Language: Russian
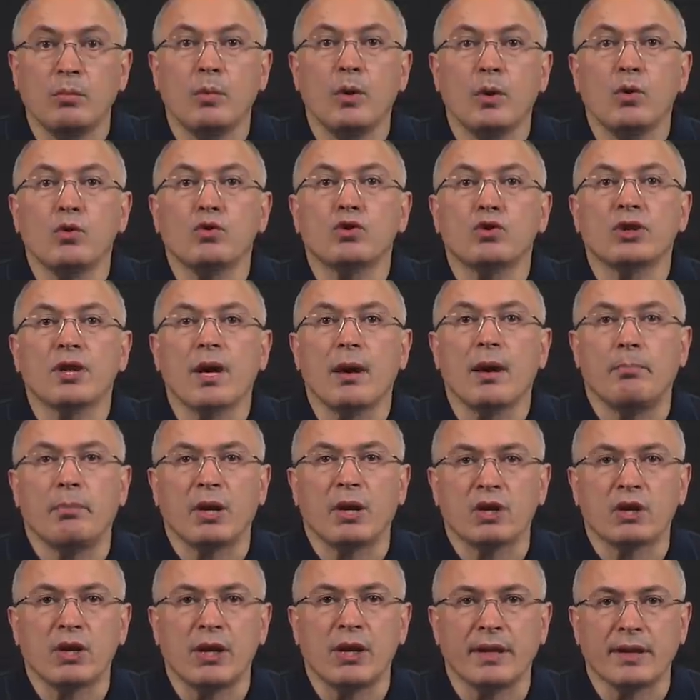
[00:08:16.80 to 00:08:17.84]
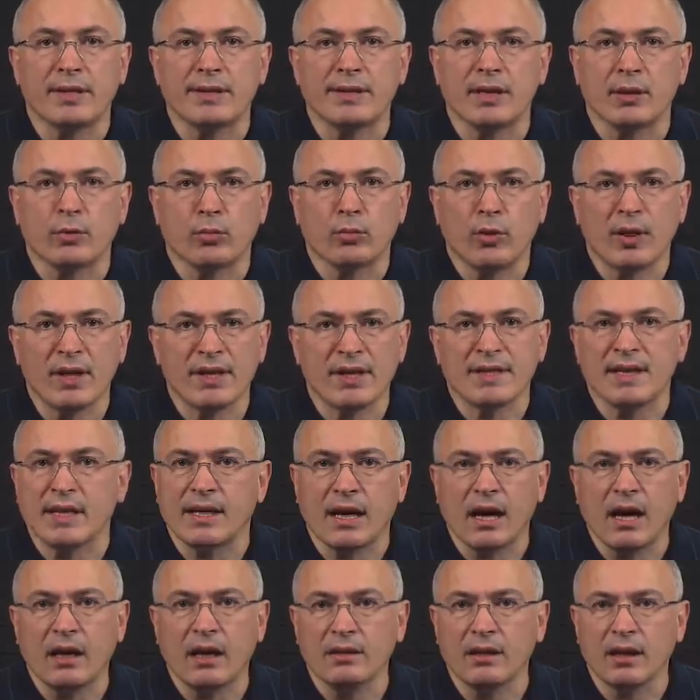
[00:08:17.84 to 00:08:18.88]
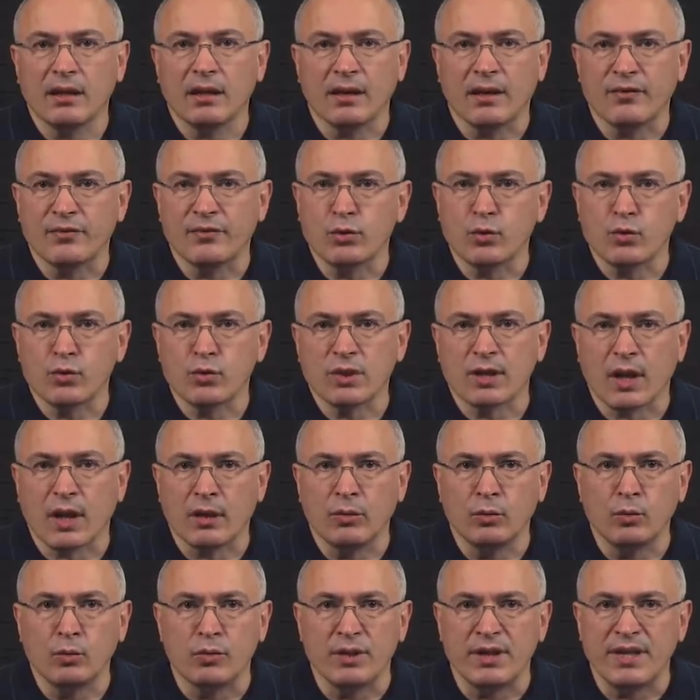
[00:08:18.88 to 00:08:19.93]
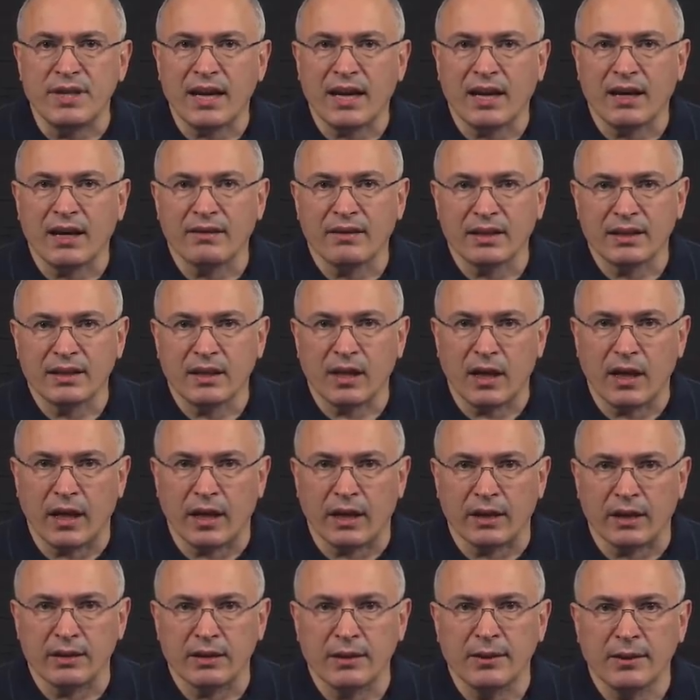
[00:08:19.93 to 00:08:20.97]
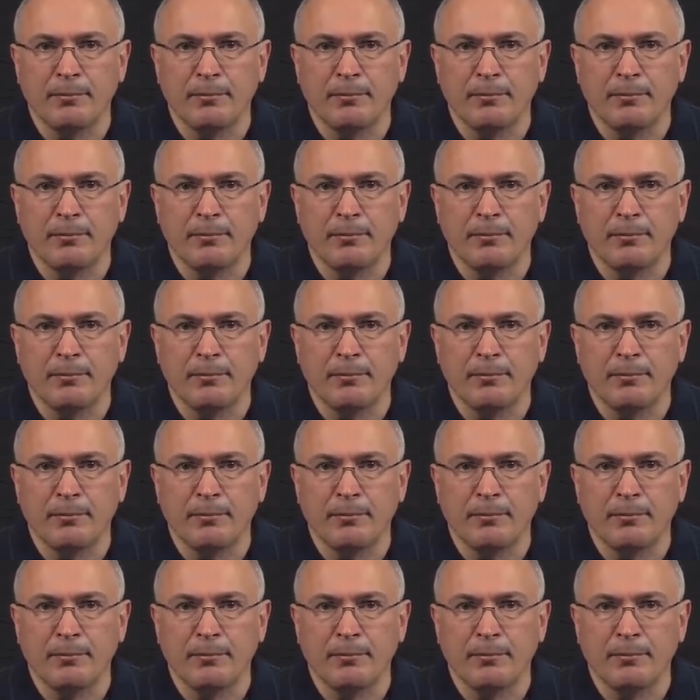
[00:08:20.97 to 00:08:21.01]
Мы уже пришли к ситуации, когда на всю страну не хватает.